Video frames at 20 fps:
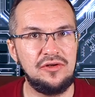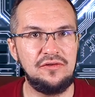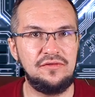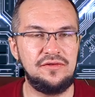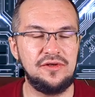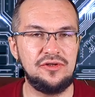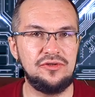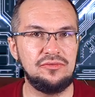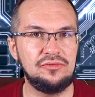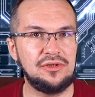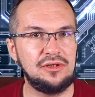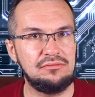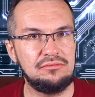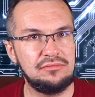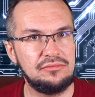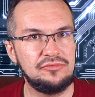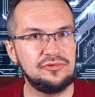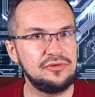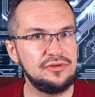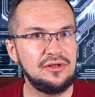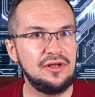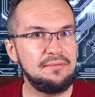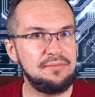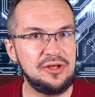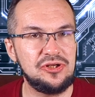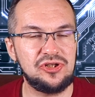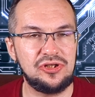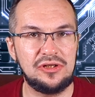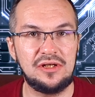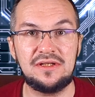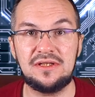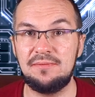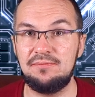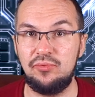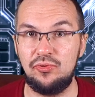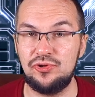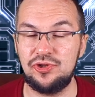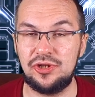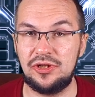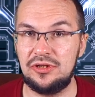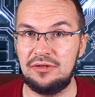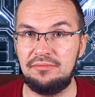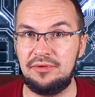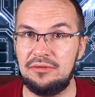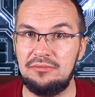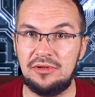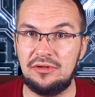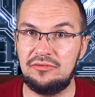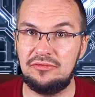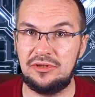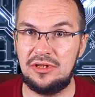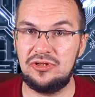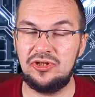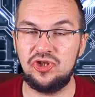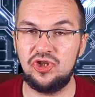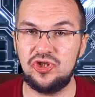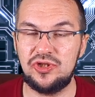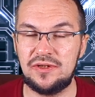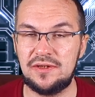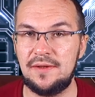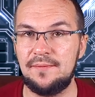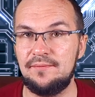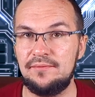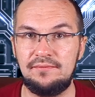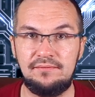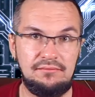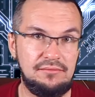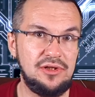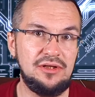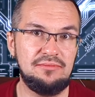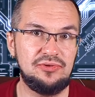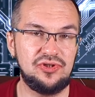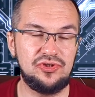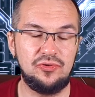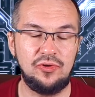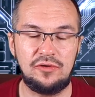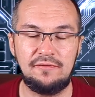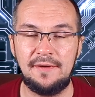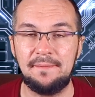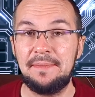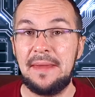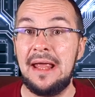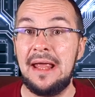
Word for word: фигню там, ну, опять же, на цепочке, например, вот эти часы. Было бы здорово.